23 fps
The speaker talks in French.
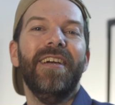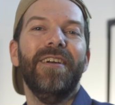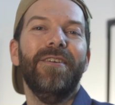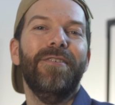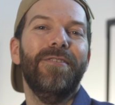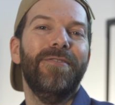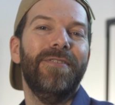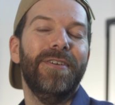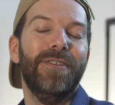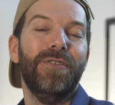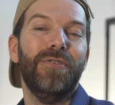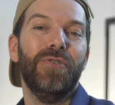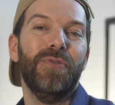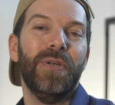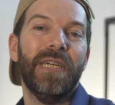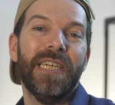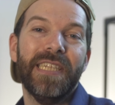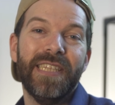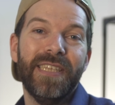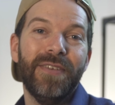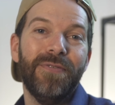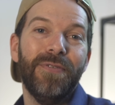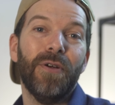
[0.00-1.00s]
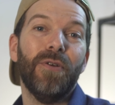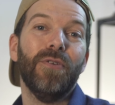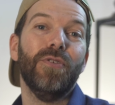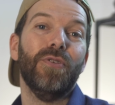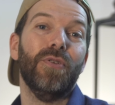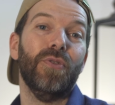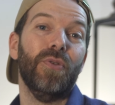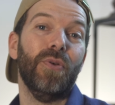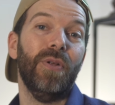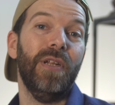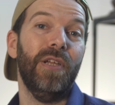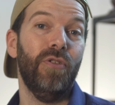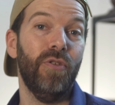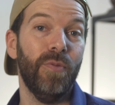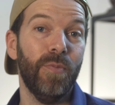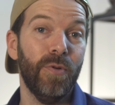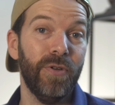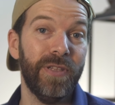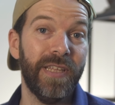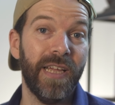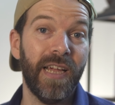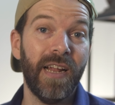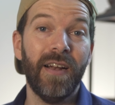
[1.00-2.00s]
hein, que va se jouer la différence entre les deux
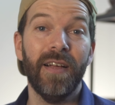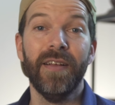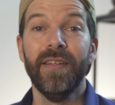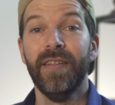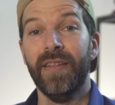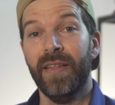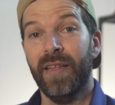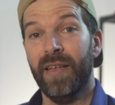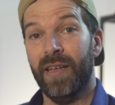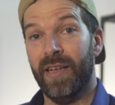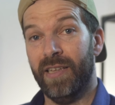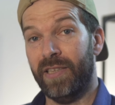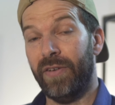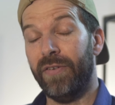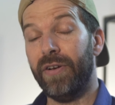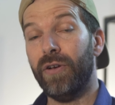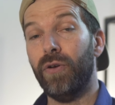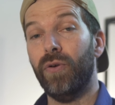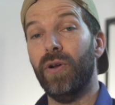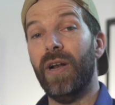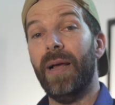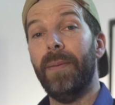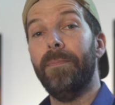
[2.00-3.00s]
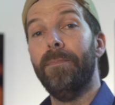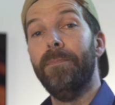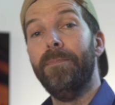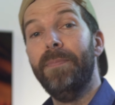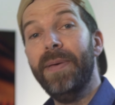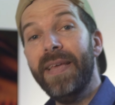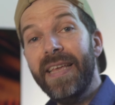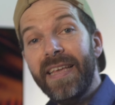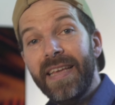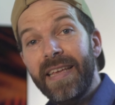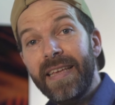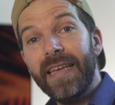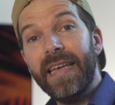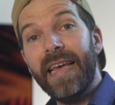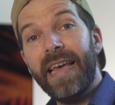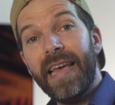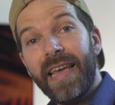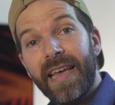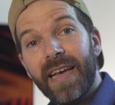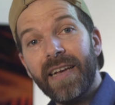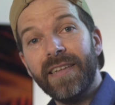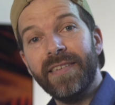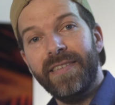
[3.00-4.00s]
modèles, à savoir que la
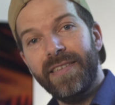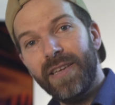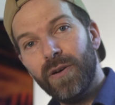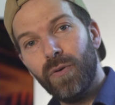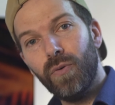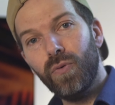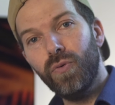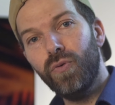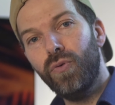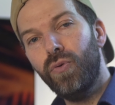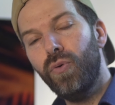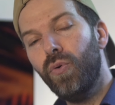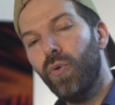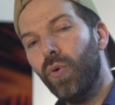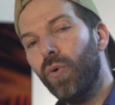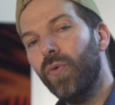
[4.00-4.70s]
BR02